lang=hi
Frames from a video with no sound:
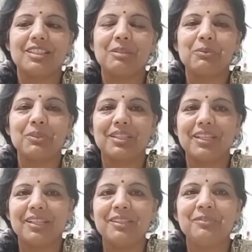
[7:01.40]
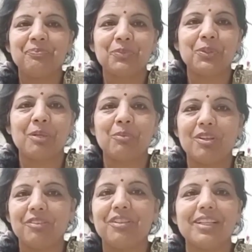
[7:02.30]
बोलते हैं ना थोड़ा
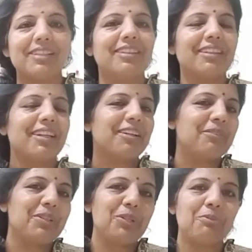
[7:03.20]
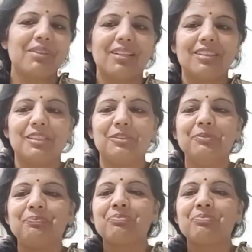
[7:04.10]
मॉडिफाई करके वीडियो बनाती हूँ